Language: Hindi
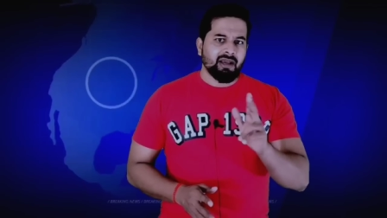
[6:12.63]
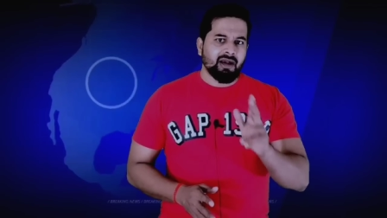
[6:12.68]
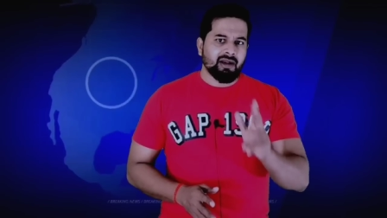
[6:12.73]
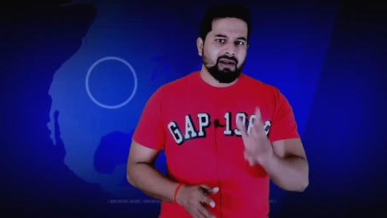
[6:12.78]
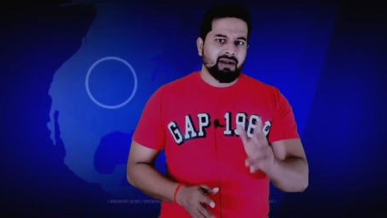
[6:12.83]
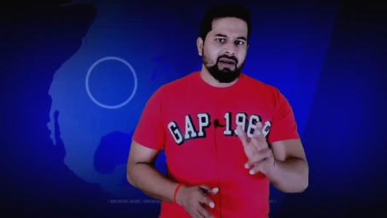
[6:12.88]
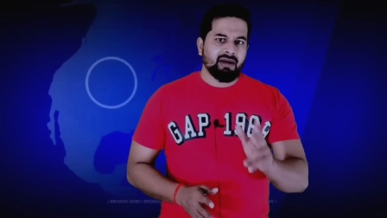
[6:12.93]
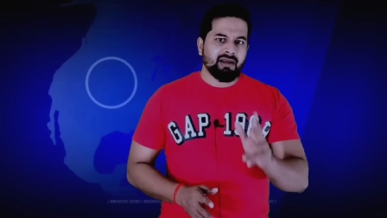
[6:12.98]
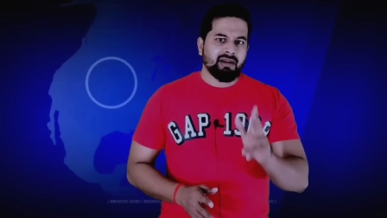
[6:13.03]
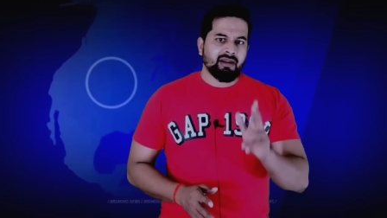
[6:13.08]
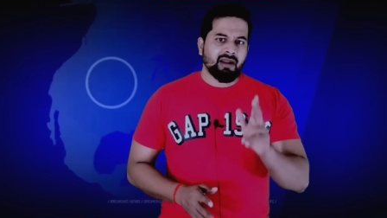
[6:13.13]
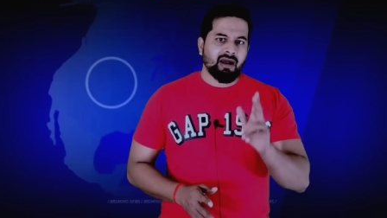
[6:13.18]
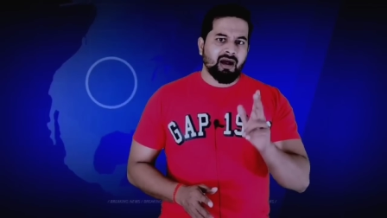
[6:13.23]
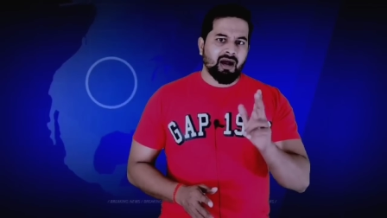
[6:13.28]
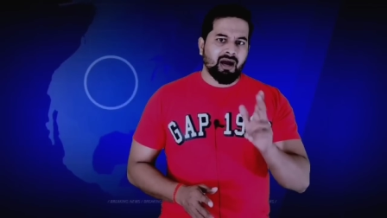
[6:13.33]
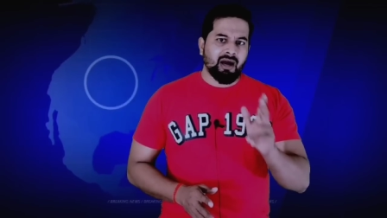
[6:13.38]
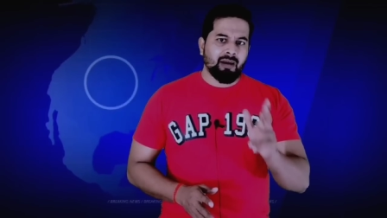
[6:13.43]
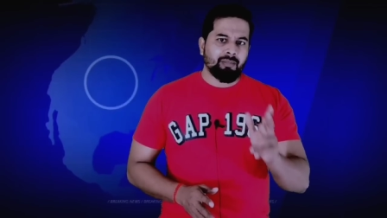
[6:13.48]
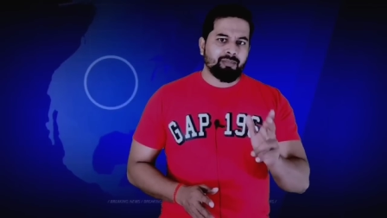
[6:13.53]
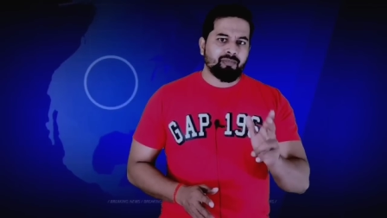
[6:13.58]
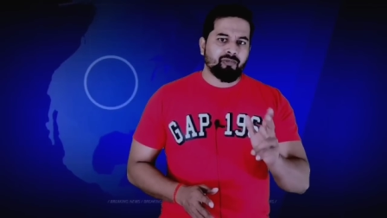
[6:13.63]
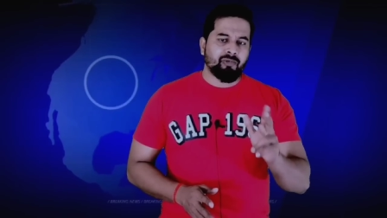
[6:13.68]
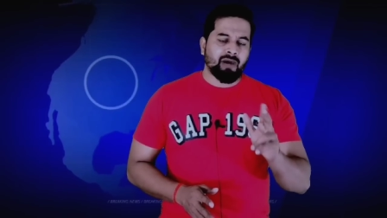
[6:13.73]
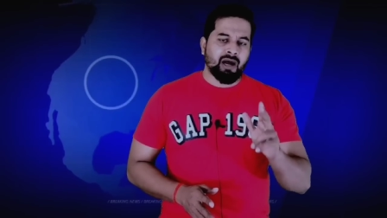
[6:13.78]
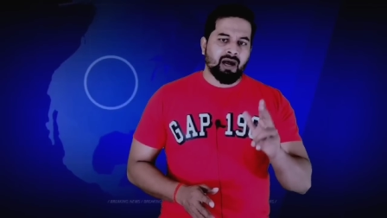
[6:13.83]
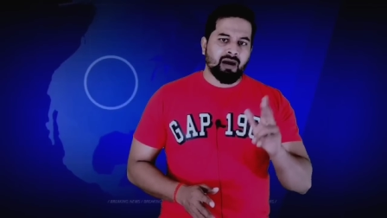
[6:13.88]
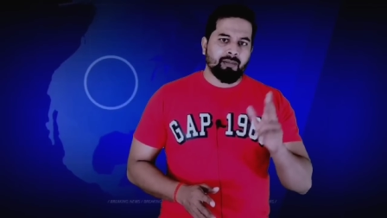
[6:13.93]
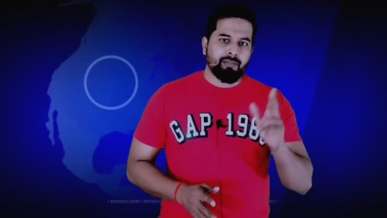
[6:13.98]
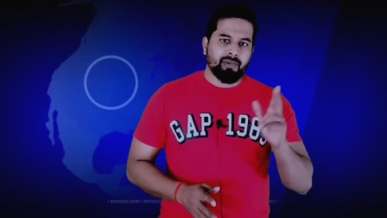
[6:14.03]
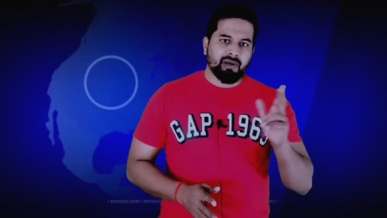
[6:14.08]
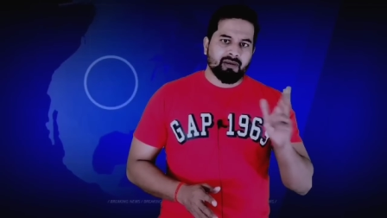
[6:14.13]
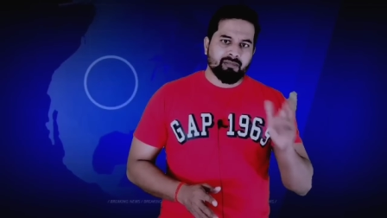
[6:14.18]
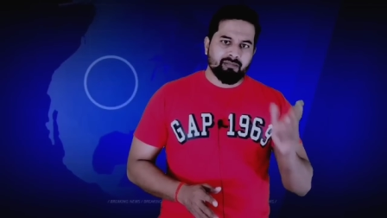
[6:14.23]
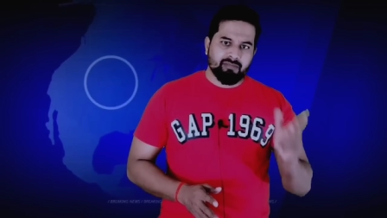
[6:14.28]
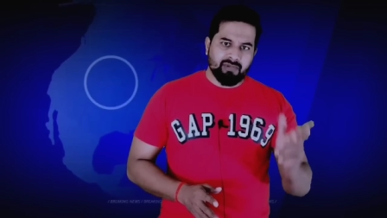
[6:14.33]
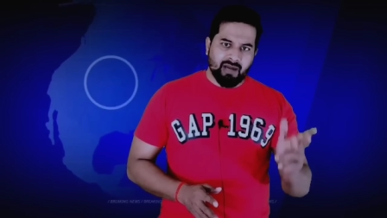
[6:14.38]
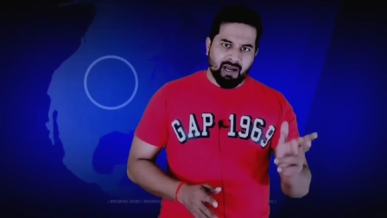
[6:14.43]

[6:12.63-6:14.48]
कि अगर आप वहां पर